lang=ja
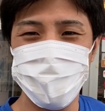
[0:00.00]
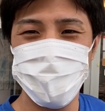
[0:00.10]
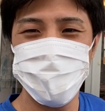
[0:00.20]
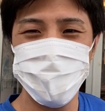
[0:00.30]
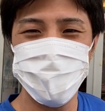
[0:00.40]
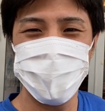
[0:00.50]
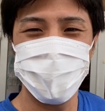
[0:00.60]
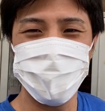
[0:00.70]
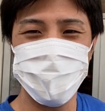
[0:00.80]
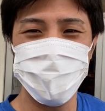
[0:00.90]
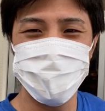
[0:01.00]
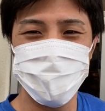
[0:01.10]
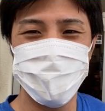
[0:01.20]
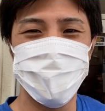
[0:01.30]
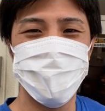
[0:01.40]
どうもゆうたで
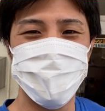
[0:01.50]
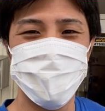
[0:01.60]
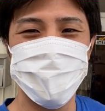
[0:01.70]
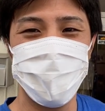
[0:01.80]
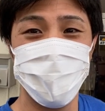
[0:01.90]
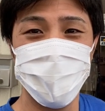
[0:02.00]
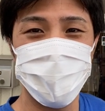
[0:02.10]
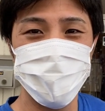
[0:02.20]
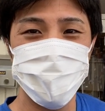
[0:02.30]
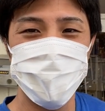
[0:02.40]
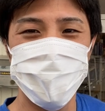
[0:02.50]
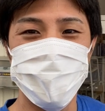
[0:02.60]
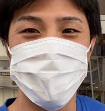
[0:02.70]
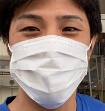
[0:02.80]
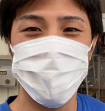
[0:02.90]
す、えー、本
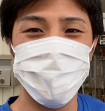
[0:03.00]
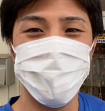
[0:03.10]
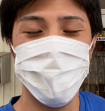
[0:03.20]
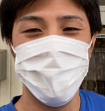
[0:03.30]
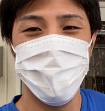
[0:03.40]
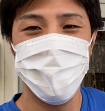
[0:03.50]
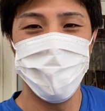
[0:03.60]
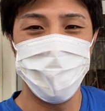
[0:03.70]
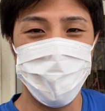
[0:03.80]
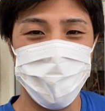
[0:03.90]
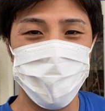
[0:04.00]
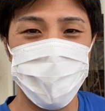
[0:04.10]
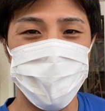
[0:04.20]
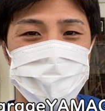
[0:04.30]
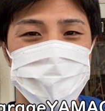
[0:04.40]
日も、えー、
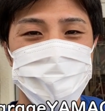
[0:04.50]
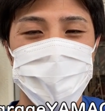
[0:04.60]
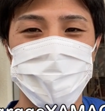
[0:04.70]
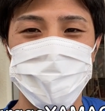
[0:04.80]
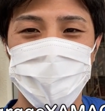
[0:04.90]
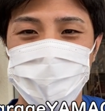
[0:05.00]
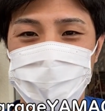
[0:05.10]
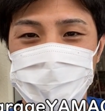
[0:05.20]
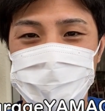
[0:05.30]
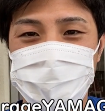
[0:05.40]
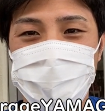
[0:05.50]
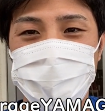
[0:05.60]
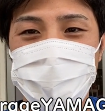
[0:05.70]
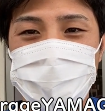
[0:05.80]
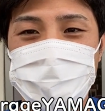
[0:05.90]
ガレージ山子さんに来て
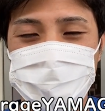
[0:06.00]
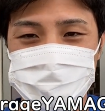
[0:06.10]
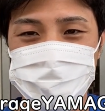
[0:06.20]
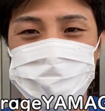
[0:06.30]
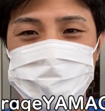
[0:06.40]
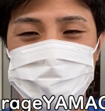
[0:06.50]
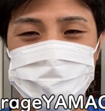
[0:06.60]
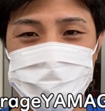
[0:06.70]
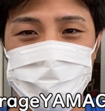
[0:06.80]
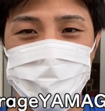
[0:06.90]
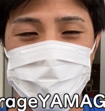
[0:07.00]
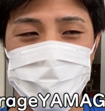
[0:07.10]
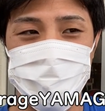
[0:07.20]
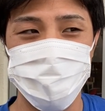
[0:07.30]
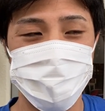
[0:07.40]
おります、
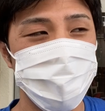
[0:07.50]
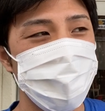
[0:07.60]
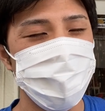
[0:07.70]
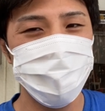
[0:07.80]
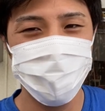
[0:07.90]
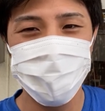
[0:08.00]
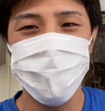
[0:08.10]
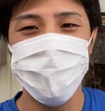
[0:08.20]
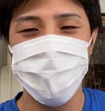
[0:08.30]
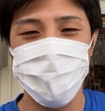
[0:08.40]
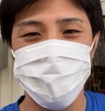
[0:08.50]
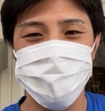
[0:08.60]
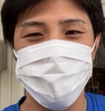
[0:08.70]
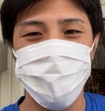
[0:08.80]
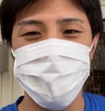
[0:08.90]
えー、フロントのね
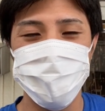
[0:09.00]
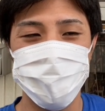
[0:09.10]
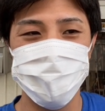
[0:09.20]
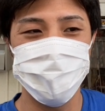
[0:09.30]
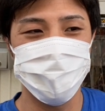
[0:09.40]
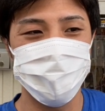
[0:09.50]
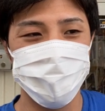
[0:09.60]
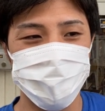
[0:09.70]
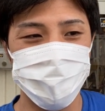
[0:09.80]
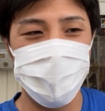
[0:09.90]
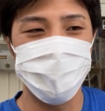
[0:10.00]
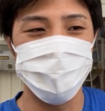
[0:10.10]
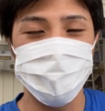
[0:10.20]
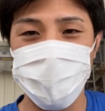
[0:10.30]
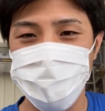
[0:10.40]
LSD をちょっとあ
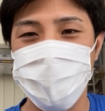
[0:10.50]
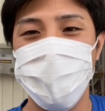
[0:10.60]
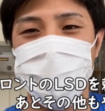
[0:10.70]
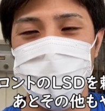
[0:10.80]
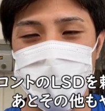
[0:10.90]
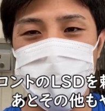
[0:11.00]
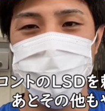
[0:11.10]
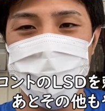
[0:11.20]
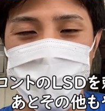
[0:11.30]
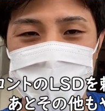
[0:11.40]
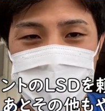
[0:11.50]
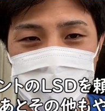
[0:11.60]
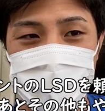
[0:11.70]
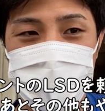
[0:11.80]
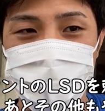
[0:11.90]
の頼んでたんで、
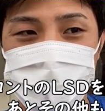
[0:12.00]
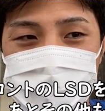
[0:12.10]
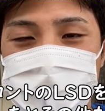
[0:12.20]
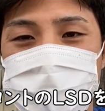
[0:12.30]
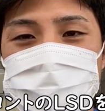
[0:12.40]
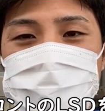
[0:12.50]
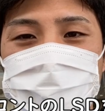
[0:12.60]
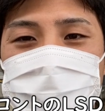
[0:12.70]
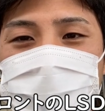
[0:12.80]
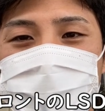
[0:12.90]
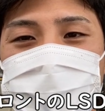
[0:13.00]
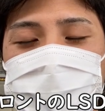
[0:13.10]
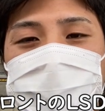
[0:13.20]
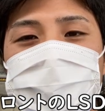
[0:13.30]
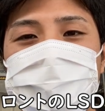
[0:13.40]
え取り付けしてもらって
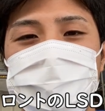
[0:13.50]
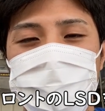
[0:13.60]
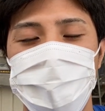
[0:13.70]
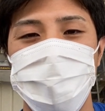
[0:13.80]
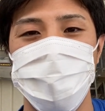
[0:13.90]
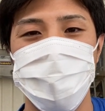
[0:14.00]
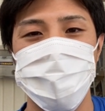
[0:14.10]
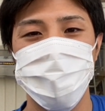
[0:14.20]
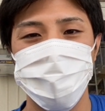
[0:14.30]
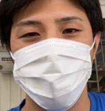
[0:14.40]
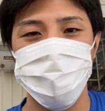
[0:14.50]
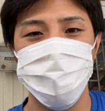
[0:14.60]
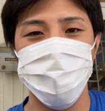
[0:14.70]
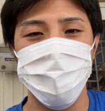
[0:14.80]
たのでちょっと、